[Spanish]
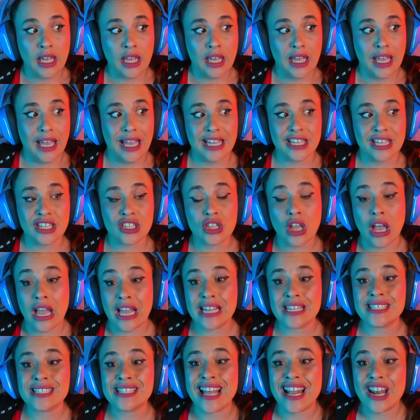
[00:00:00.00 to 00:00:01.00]

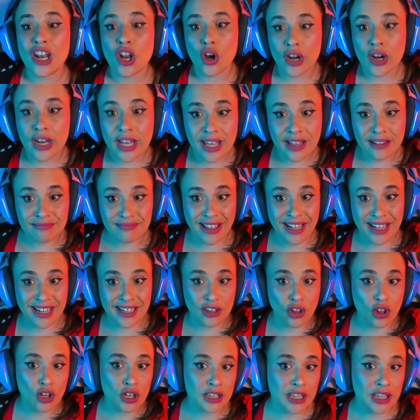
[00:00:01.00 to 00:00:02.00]
este lore, del,
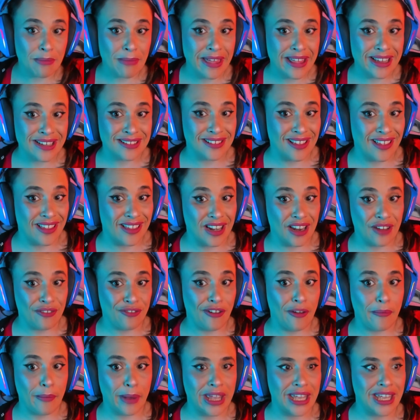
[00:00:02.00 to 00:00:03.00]
todo el tema de este del
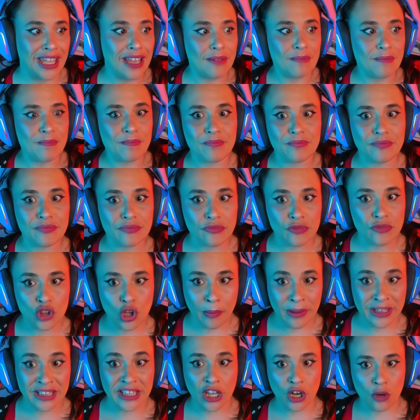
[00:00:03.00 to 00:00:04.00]
FBI, no
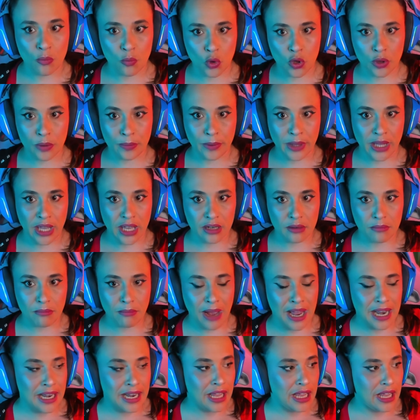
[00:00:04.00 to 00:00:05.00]
me entero muy bien,
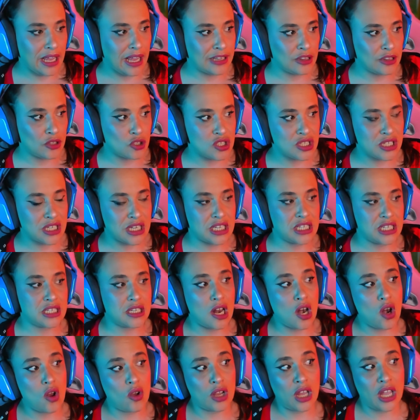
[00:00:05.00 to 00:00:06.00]
¿vale? Entonces,
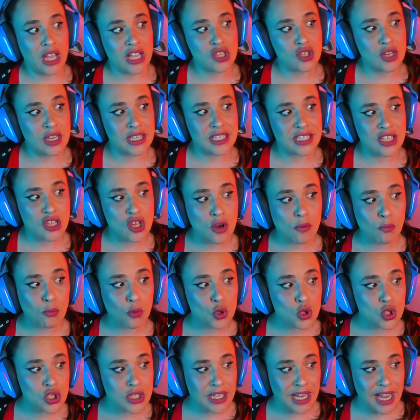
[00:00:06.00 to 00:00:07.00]
lo que he hecho ha sido
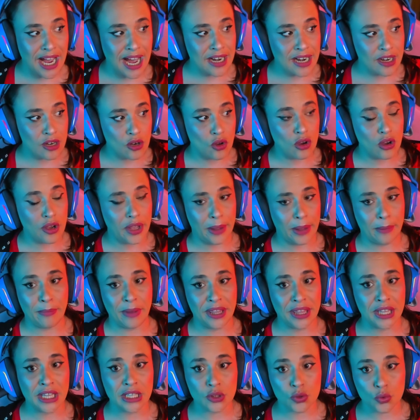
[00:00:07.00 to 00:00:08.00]
buscarlo en
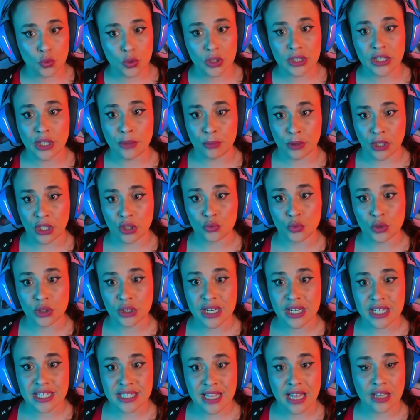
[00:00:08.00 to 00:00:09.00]
vez de en Twitter, porque en
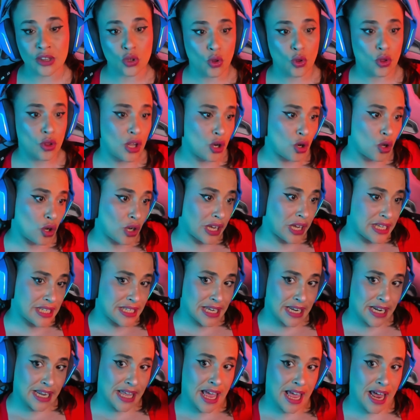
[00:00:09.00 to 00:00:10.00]
Twitter está todo lo que
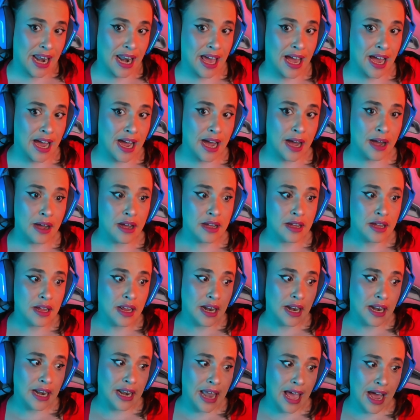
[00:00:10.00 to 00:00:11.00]
sería la,
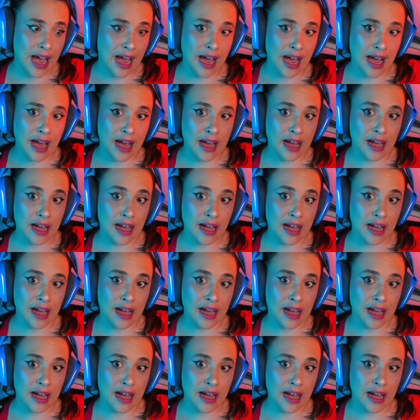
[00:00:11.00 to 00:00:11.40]
la,